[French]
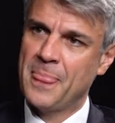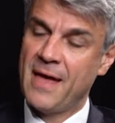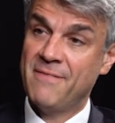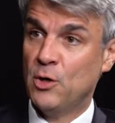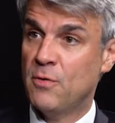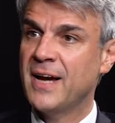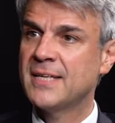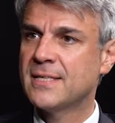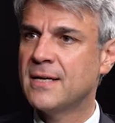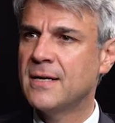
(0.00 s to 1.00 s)
avec le
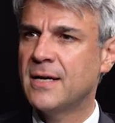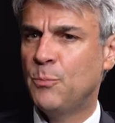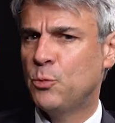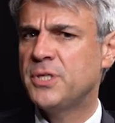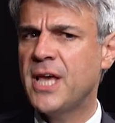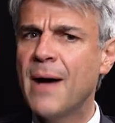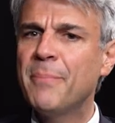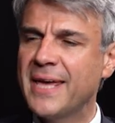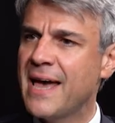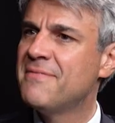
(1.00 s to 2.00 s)
vaccin et puis aussi a
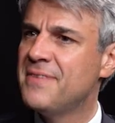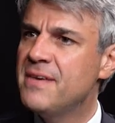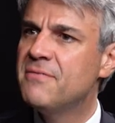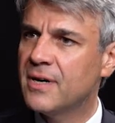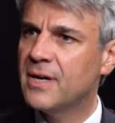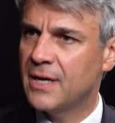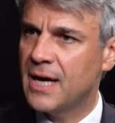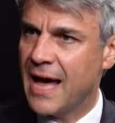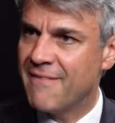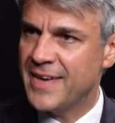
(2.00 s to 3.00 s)
appris à vivre
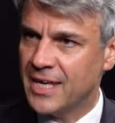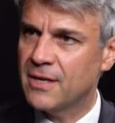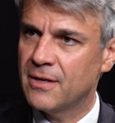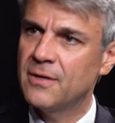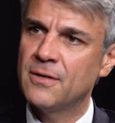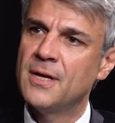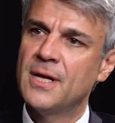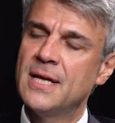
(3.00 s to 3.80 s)
avec euh,